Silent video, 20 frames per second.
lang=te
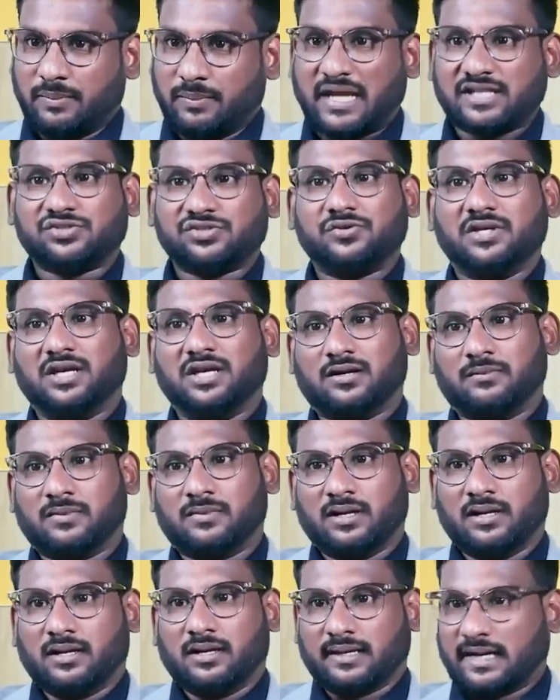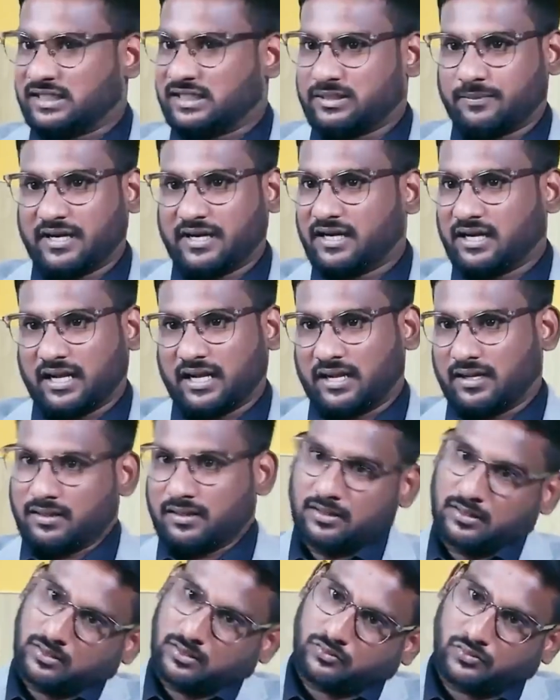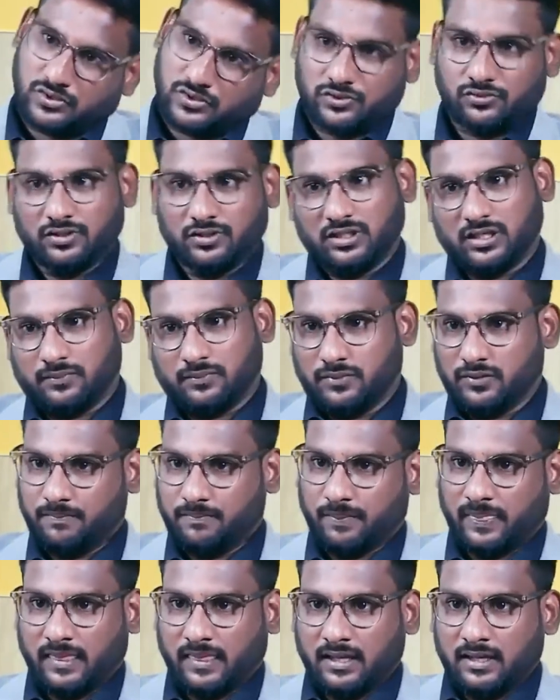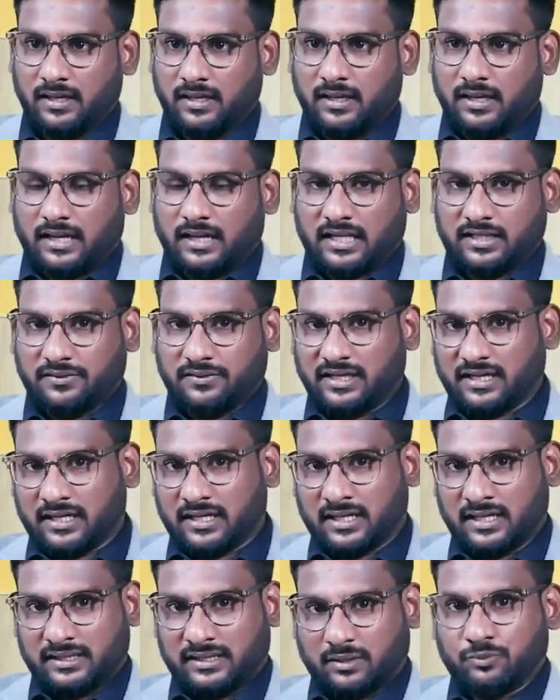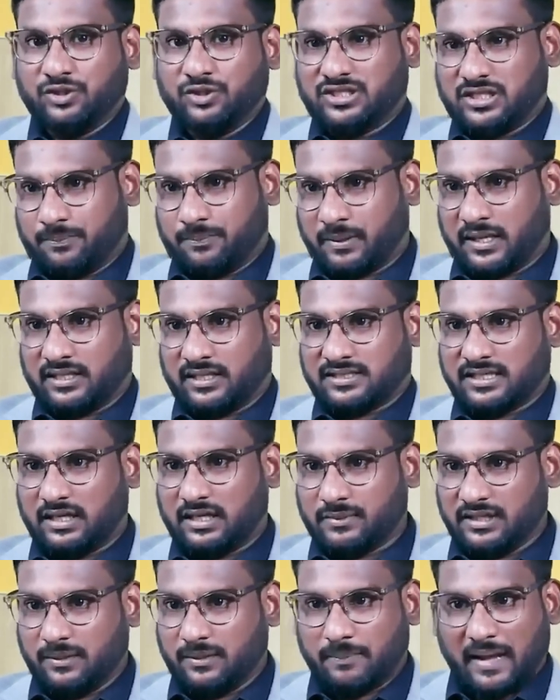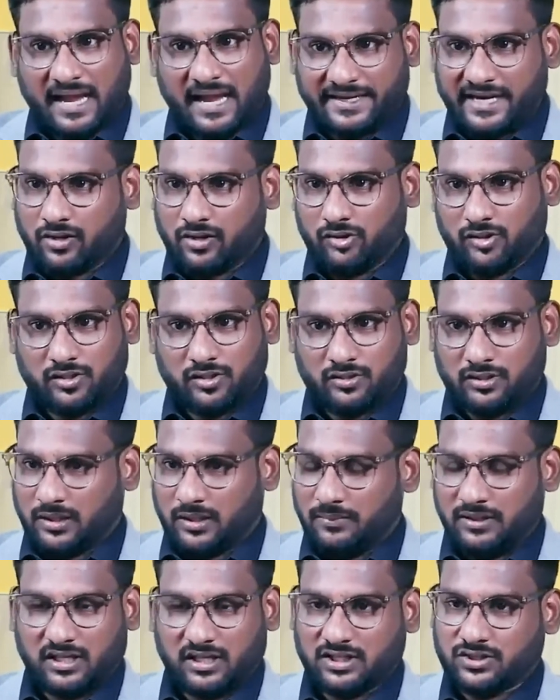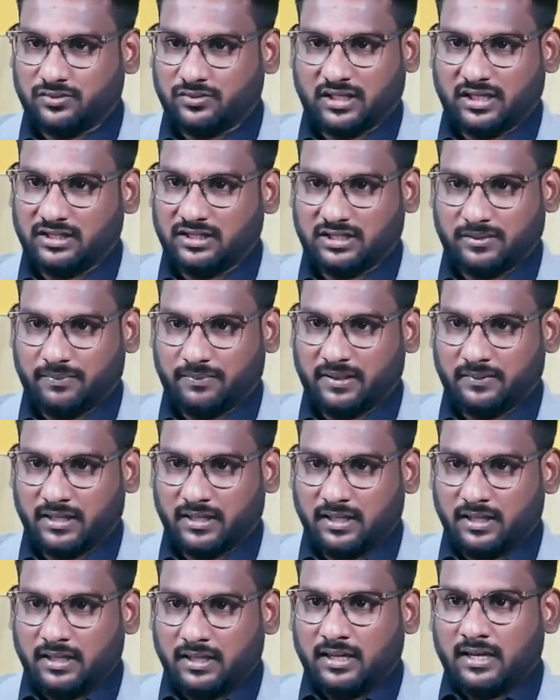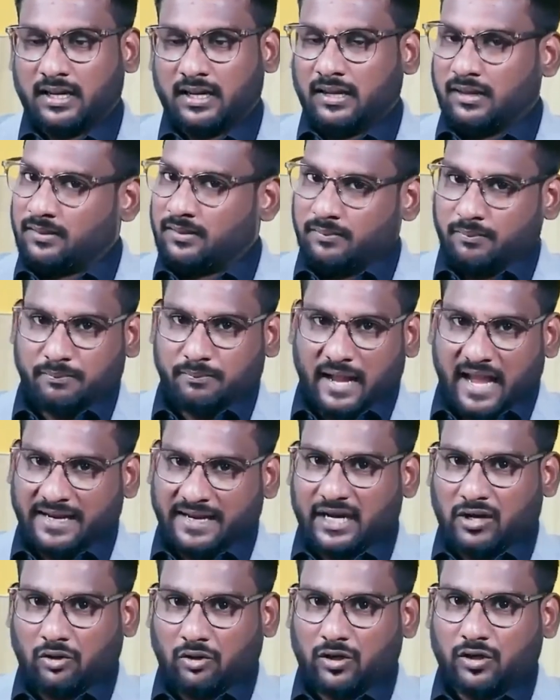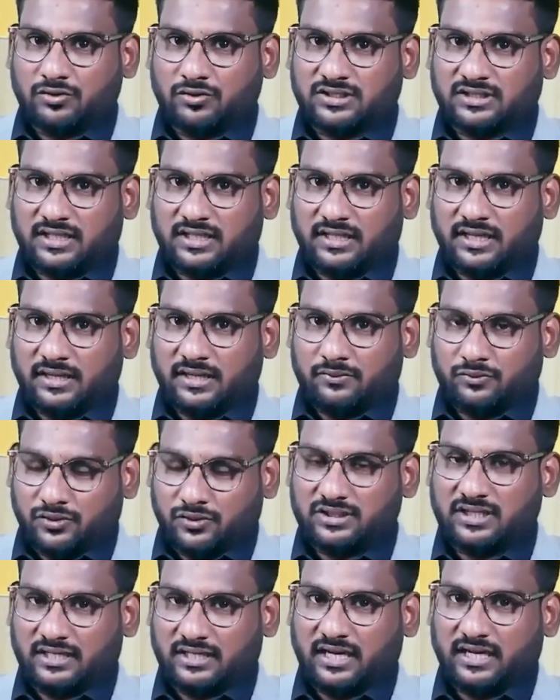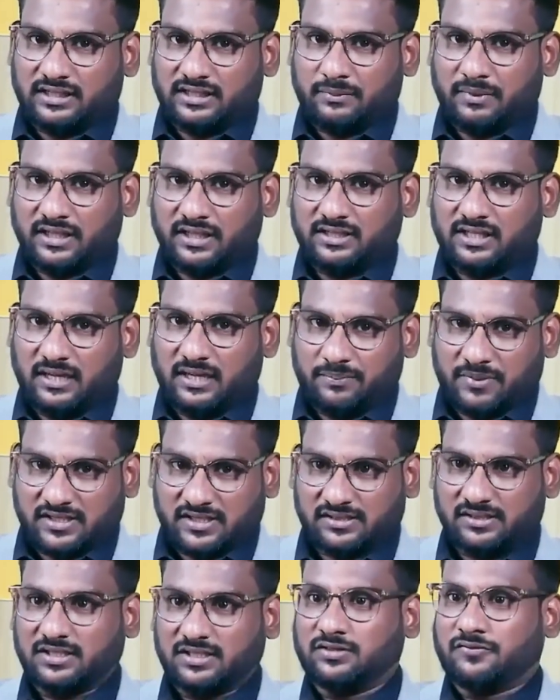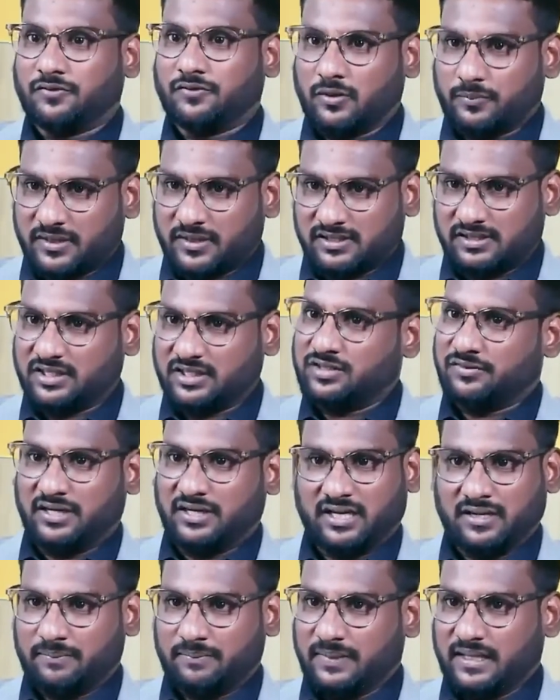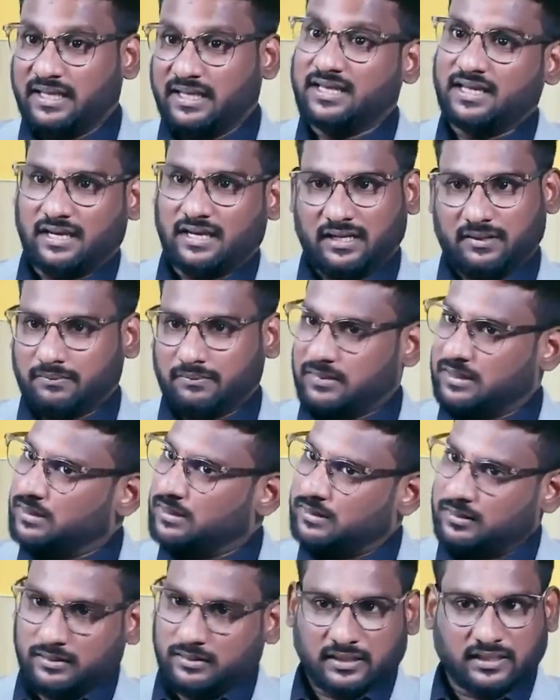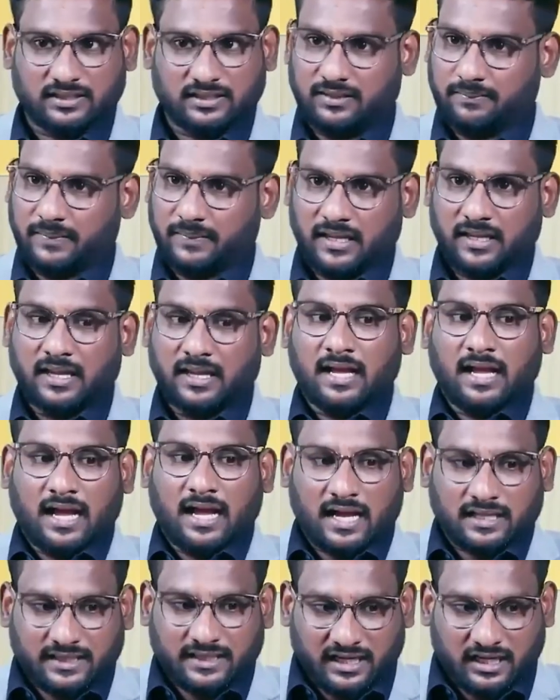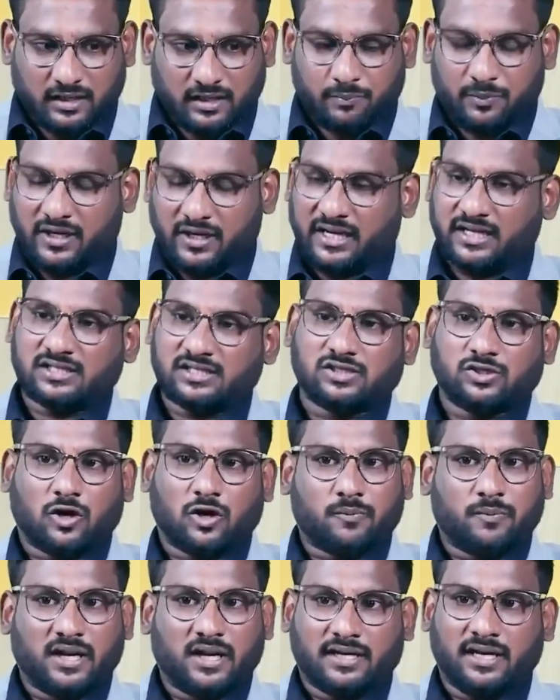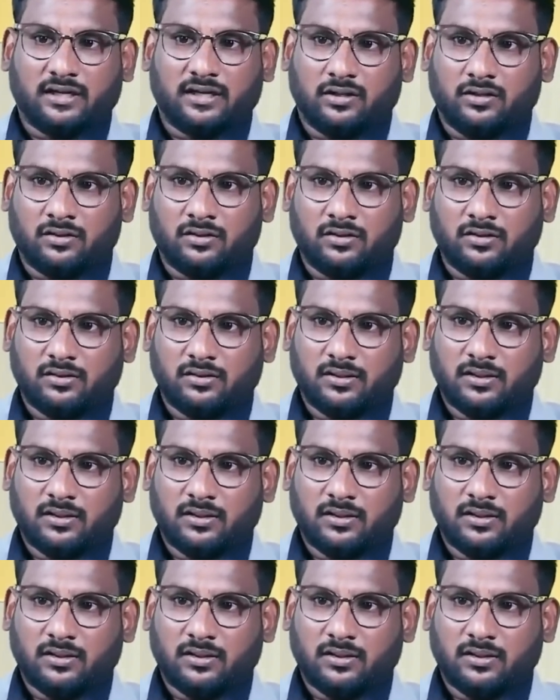ప్యాసివ్ ఇన్కమ్ కష్టపడట్లా వస్తుంది డబ్బు అదేవిధంగా ఇంతకుముందు చెప్పా చాలామంది బ్యాంక్ అకౌంట్లో డబ్బులు దాచుకుంటారని చెప్పి బ్యాంక్ అకౌంట్లో ఉంచితే ఉంచినట్లయితే మనకి త్రీ పర్సెంటేజ్ ఫోర్ పర్సెంటేజ్ వడ్డీ ఇయర్లీ నథింగ్ అదే డబ్బుని స్టాక్ మార్కెట్లో